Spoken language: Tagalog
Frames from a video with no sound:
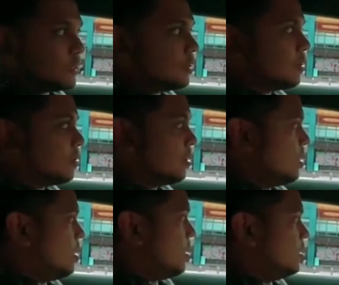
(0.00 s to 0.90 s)
you know,
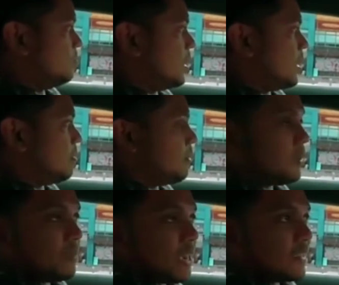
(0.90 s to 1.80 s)
ma
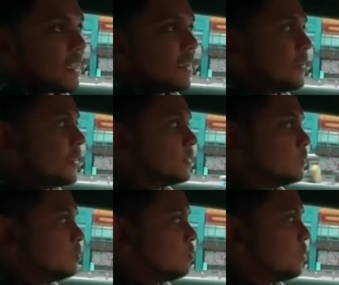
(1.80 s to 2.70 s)
mamimigay tayo
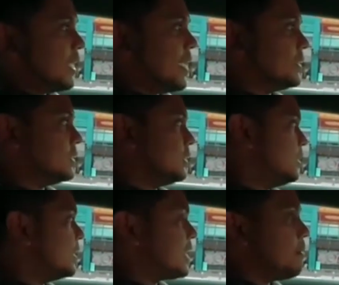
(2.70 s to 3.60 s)
ng
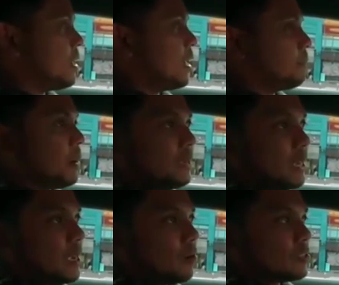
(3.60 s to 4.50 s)
bigas kasama ang
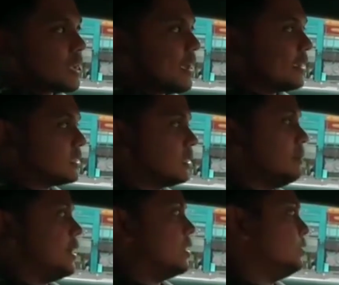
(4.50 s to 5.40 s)
pamilya ko sa
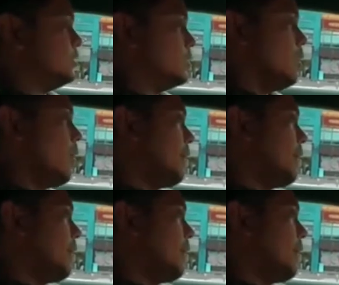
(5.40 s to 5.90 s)
Extreme House.